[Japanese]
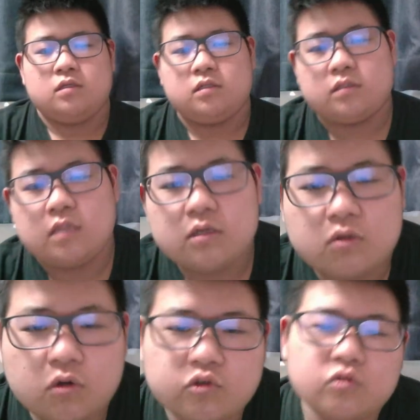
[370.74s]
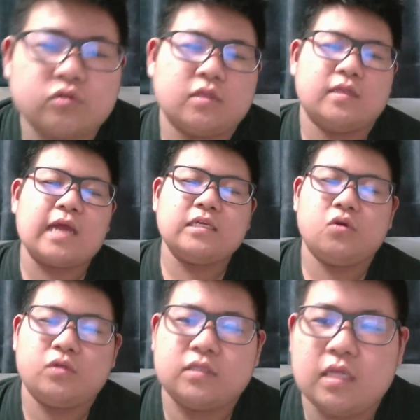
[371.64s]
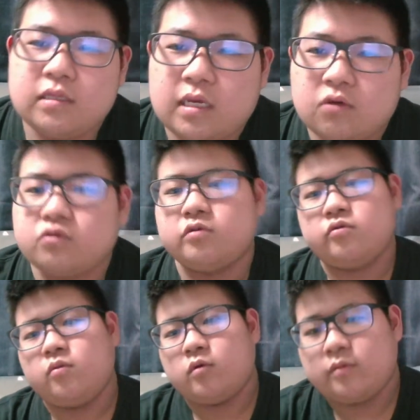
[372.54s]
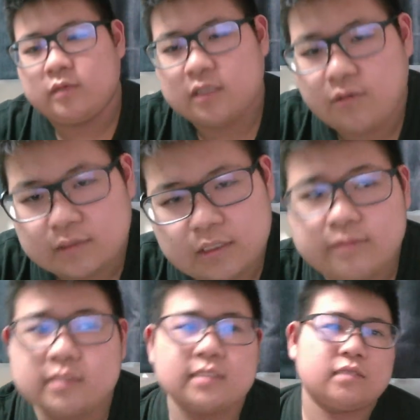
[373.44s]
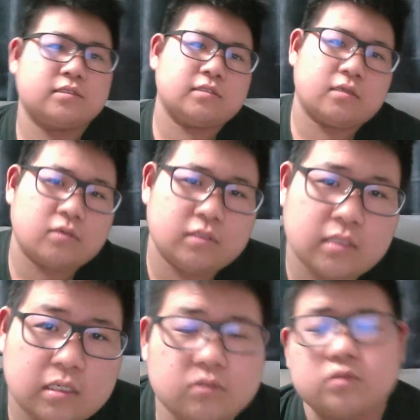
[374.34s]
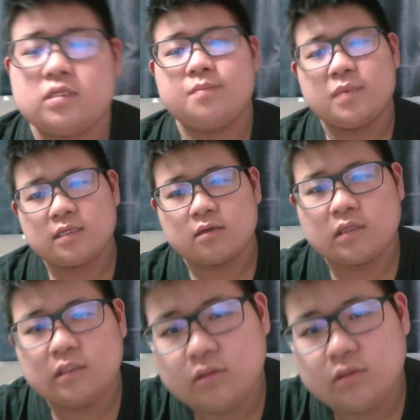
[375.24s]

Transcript: 言ってることって何を言ってんだよっていうのも俺もいて、渡辺自体についてる言ってること全般なのか、